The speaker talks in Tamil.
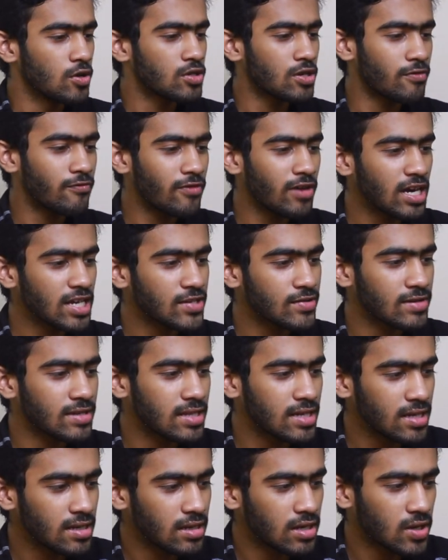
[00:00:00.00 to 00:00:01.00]
ஸோ ஃபர்ஸ்ட்
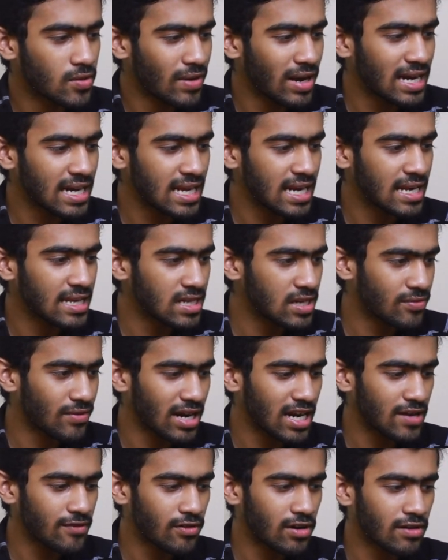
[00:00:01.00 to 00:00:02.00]
வந்து டுவெண்ட்டிலேருந்து
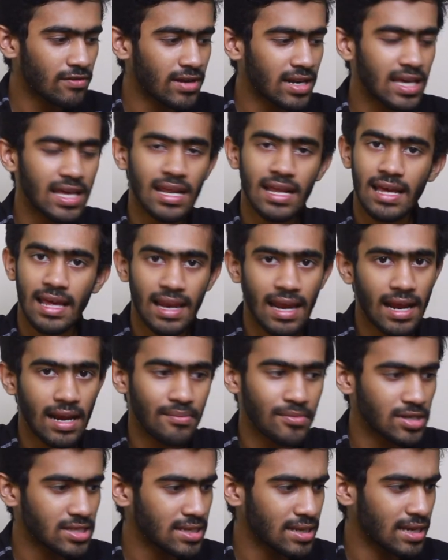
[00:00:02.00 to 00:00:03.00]
டுவெண்ட்டி ஃபோர் வரைக்கும் இருக்க எல்லா
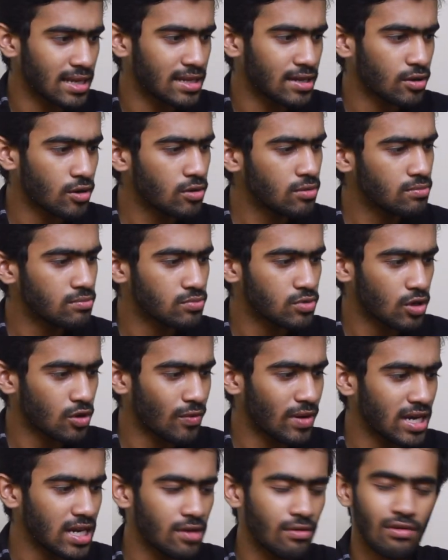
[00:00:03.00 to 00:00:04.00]
நம்பர்ஸும் எழுதியிருக்கோம் ஸோ
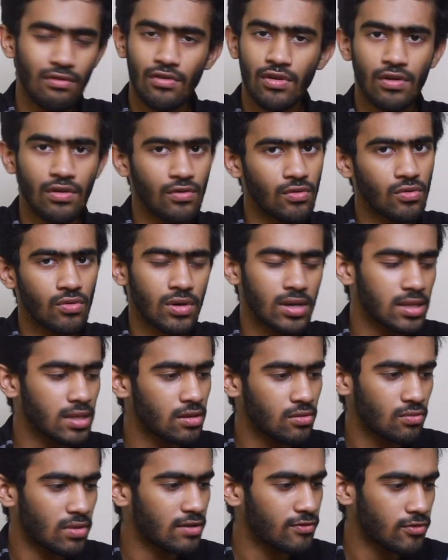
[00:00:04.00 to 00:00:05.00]
டுவெண்ட்டி டுவெண்ட்டி ஒன் டூ
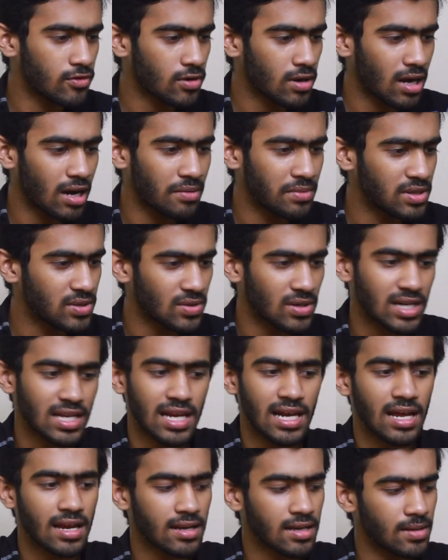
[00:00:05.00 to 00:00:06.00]
டுவெண்ட்டி டுவெண்ட்டி ஃபோர் அப்படின்னு
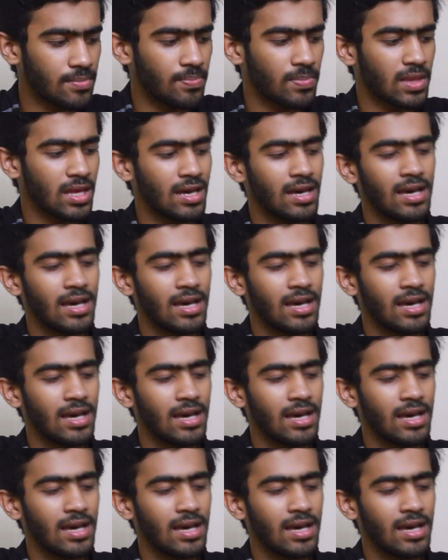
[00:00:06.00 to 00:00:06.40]
சொல்லிட்டு எல்லாம் இருக்குது